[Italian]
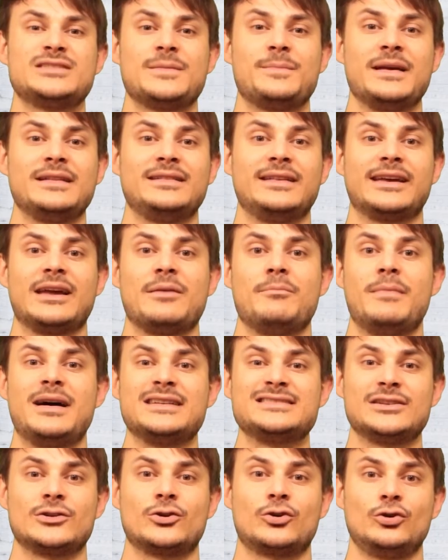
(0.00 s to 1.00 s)
sapete che in
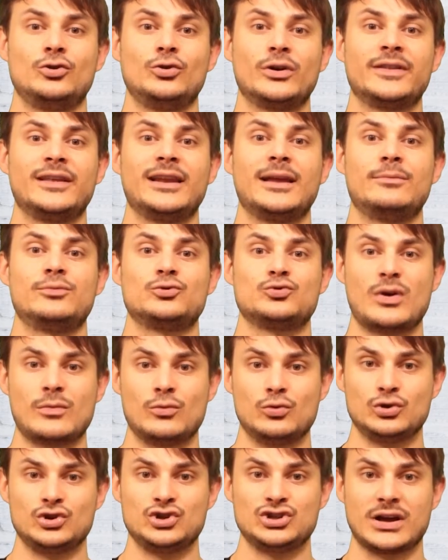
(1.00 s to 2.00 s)
base al colore della sua
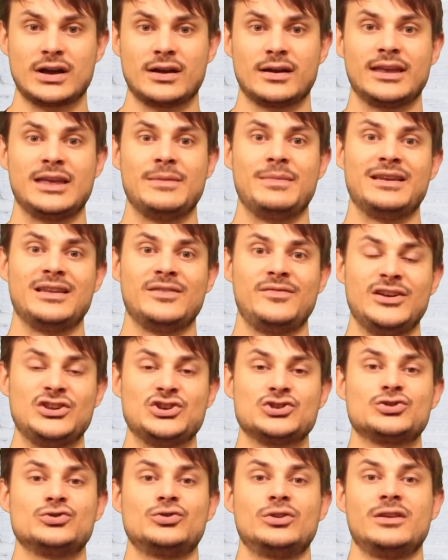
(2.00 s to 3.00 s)
buccia i
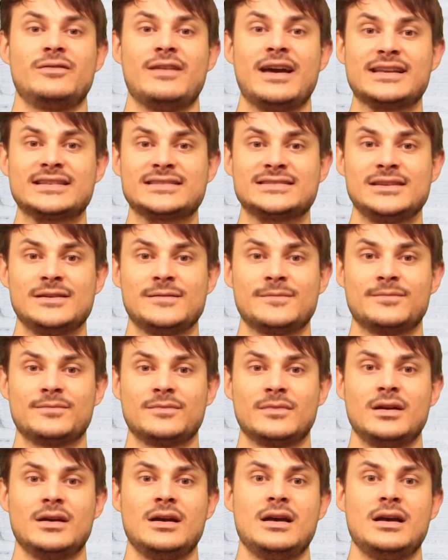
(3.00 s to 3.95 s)
benefici sono diversi?